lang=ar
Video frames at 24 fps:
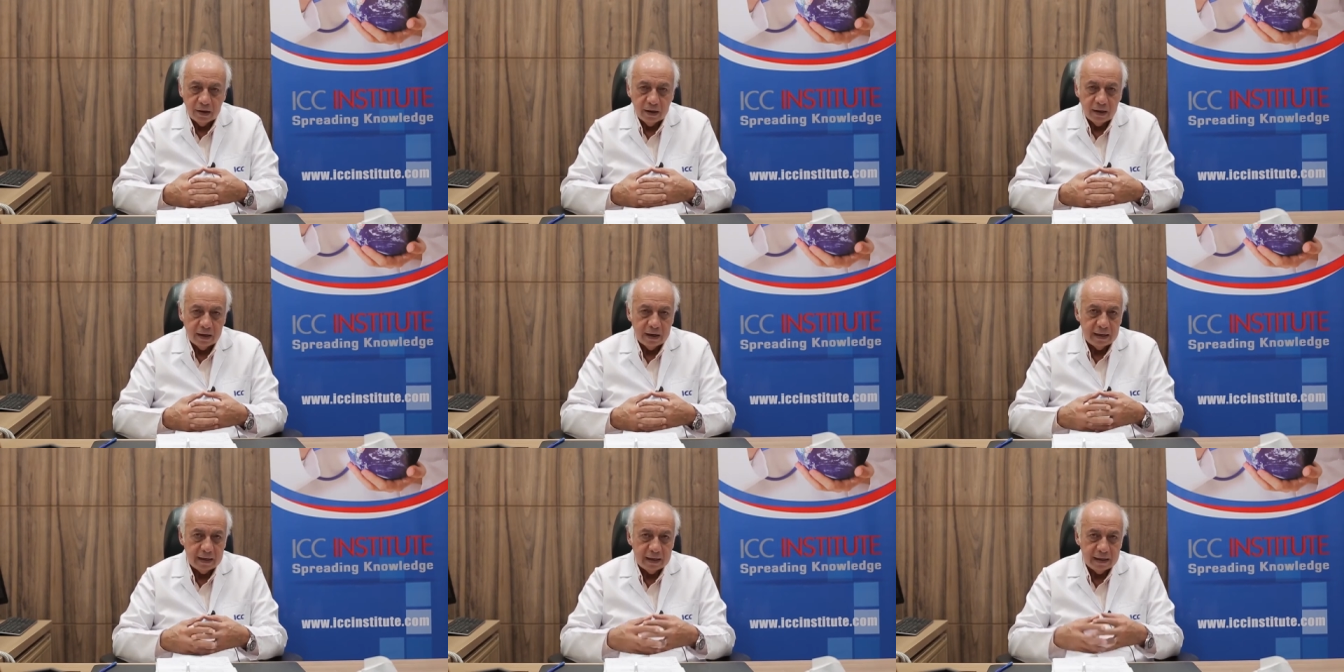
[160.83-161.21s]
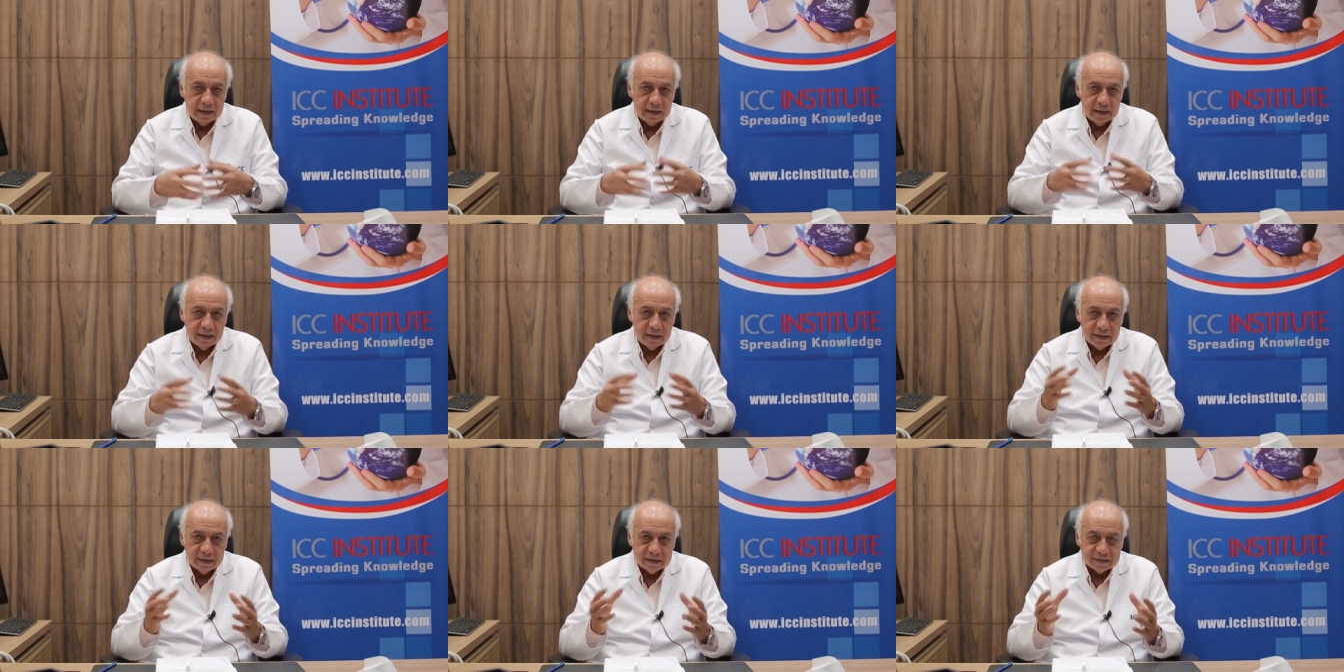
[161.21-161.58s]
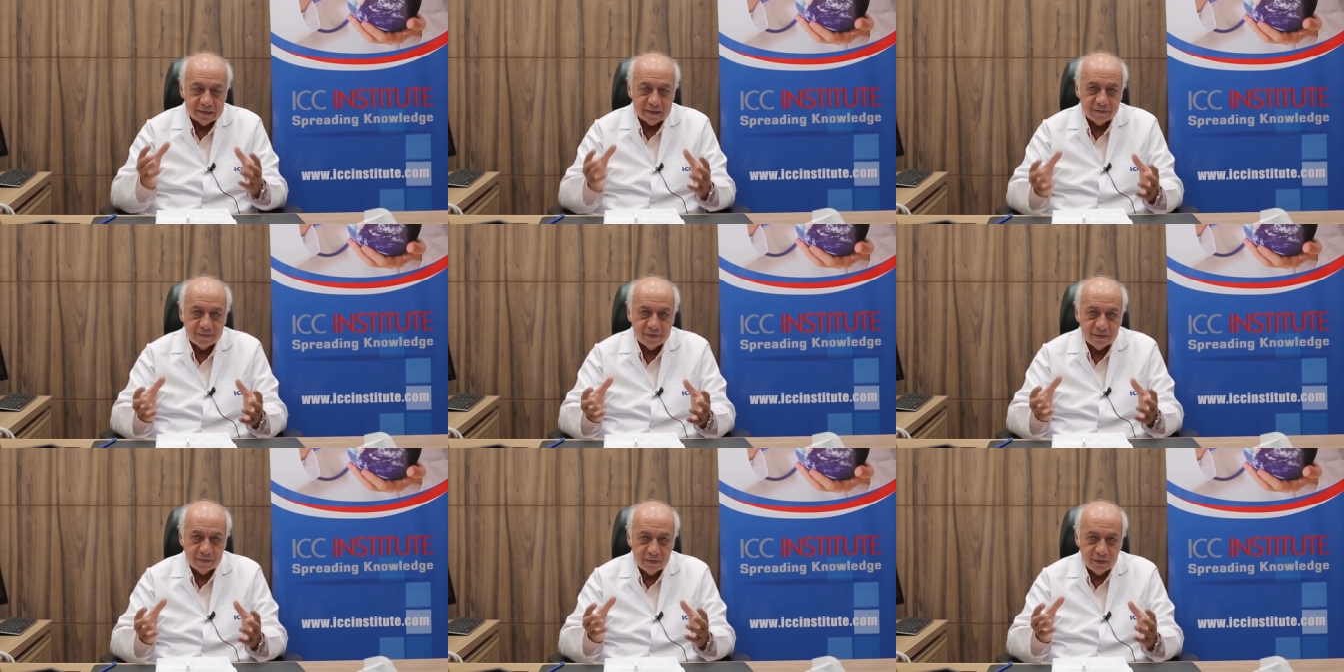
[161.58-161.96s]

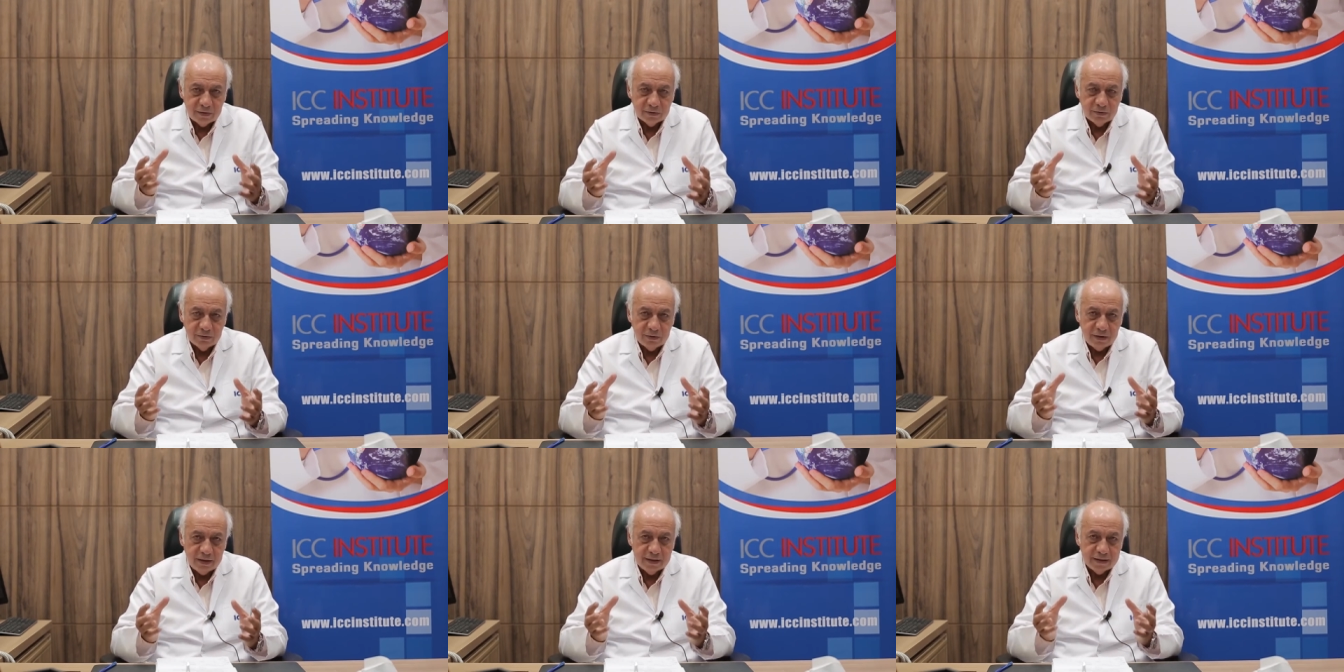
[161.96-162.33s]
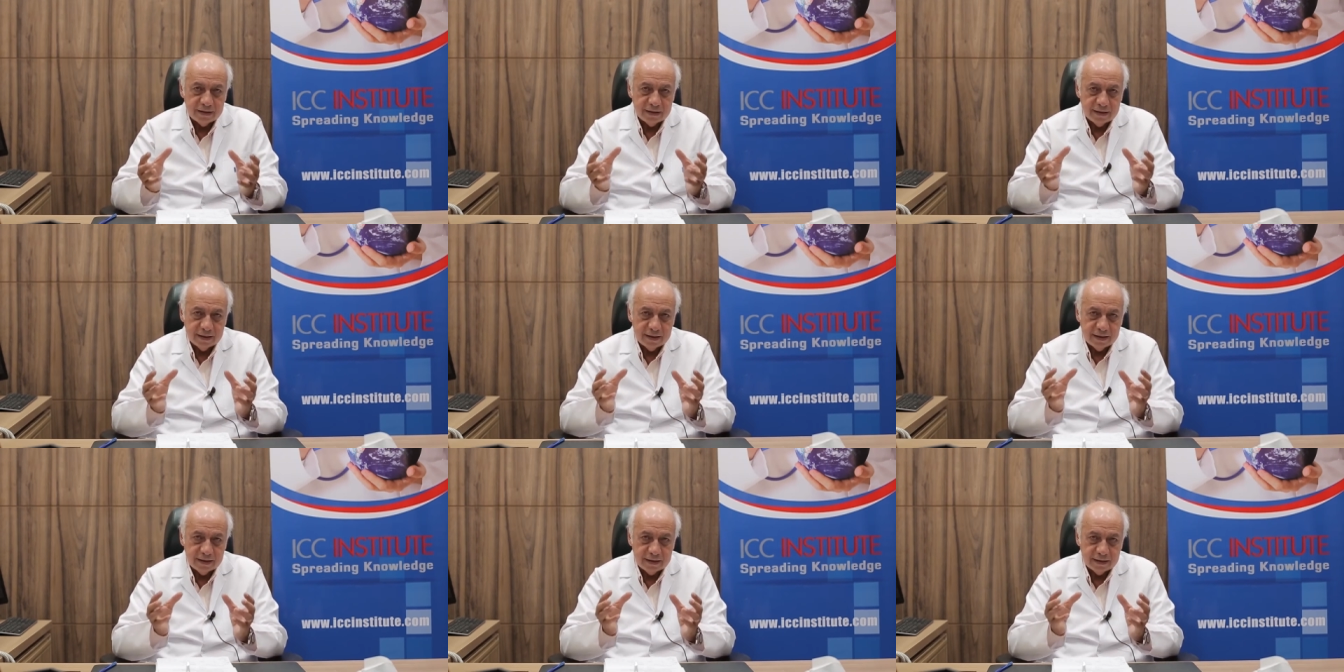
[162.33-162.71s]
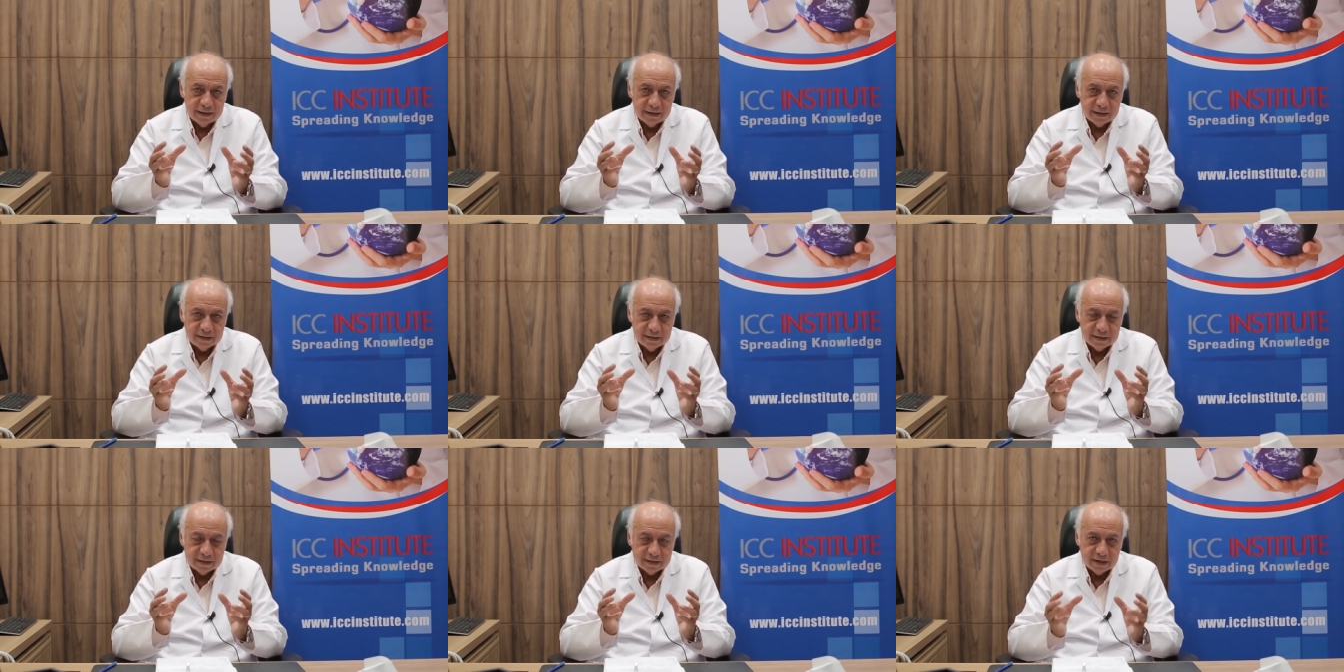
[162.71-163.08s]
القصه في الموضوع ان
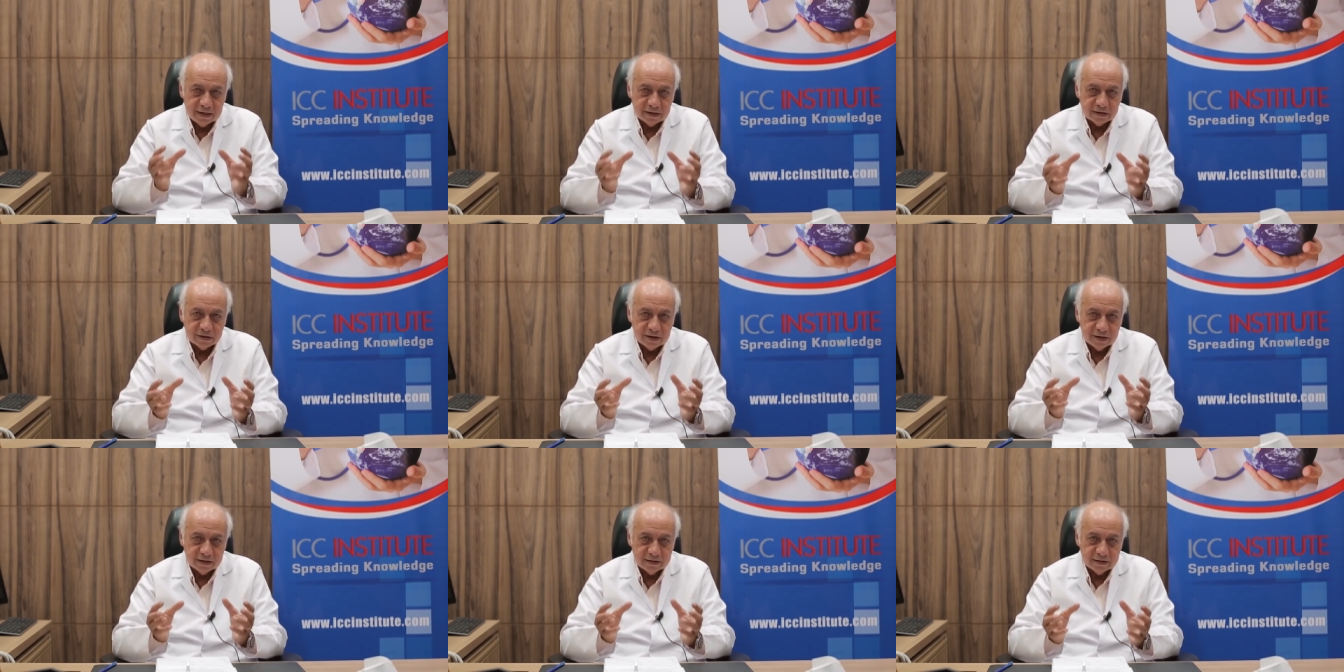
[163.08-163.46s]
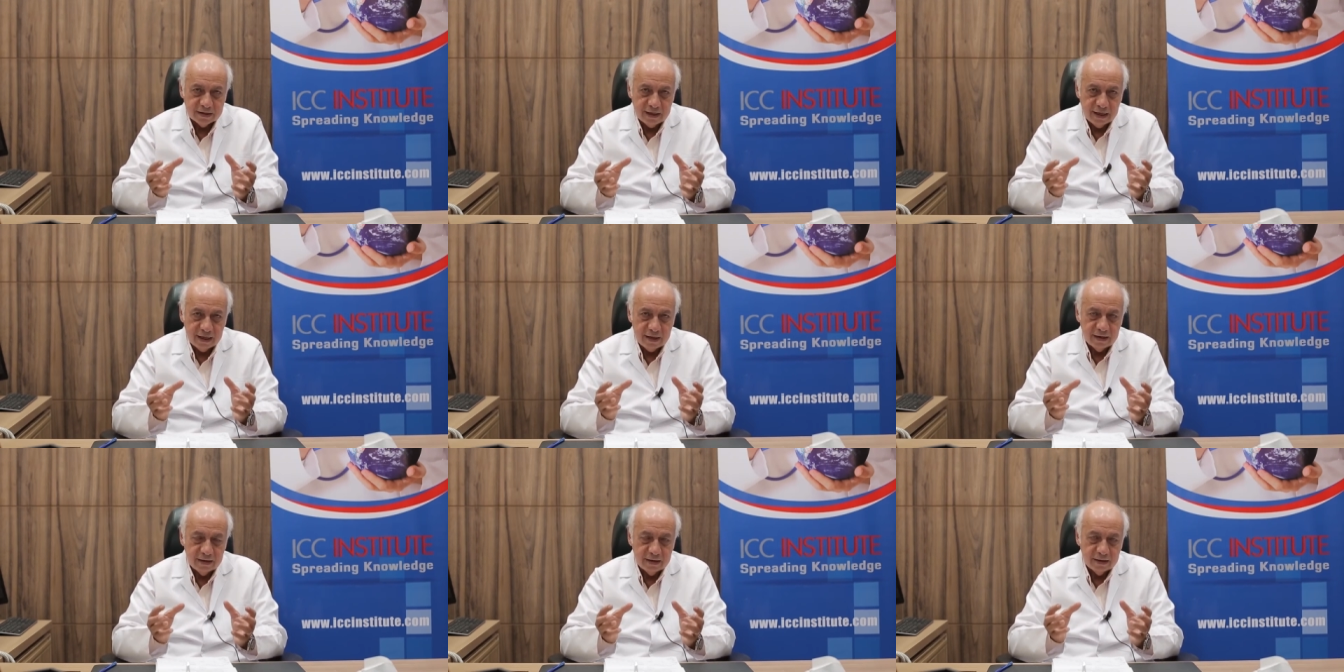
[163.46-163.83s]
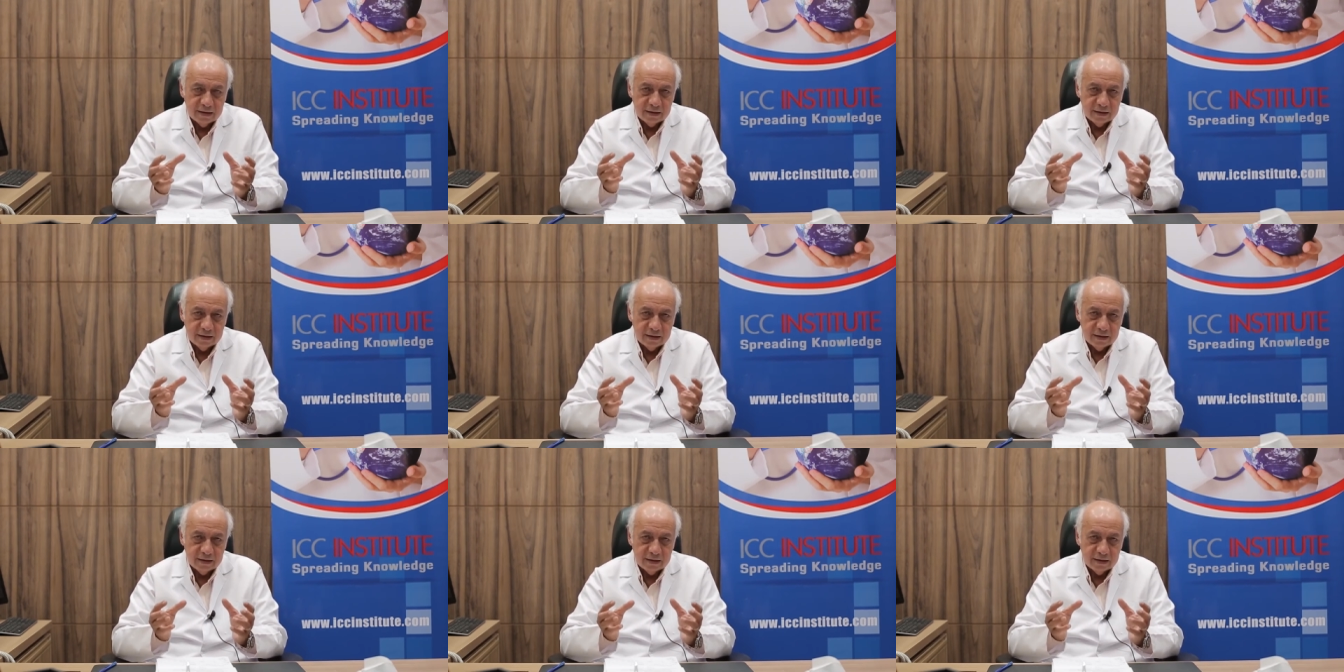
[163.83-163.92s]
ان الديسكشن ده